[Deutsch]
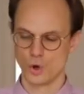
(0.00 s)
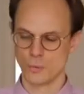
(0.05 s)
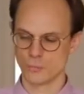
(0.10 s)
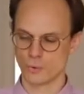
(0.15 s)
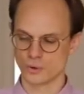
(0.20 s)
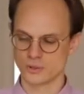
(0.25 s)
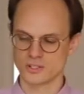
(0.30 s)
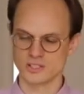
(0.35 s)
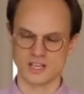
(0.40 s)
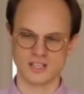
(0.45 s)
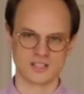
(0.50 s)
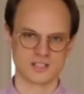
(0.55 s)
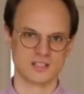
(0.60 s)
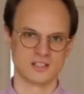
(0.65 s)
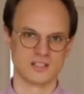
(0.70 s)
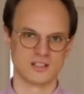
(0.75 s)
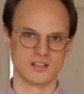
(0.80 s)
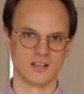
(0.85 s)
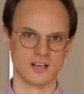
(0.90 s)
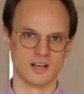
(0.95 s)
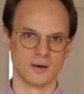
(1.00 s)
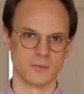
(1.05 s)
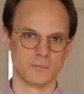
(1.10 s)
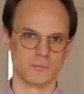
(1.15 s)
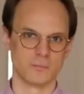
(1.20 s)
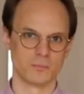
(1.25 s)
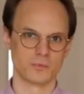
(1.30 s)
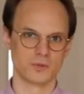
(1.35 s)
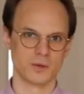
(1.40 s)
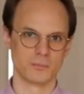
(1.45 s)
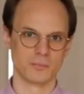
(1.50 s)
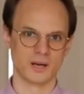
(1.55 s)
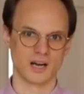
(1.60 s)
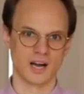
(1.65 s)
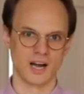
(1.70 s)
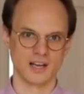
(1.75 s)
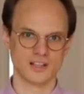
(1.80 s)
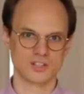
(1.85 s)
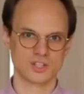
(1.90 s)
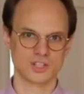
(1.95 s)
Prozessen ähm,
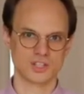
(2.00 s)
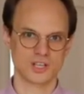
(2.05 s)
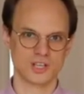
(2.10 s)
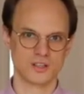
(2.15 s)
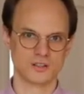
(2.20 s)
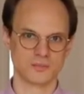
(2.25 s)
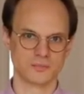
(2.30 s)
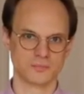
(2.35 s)
bereitstellen.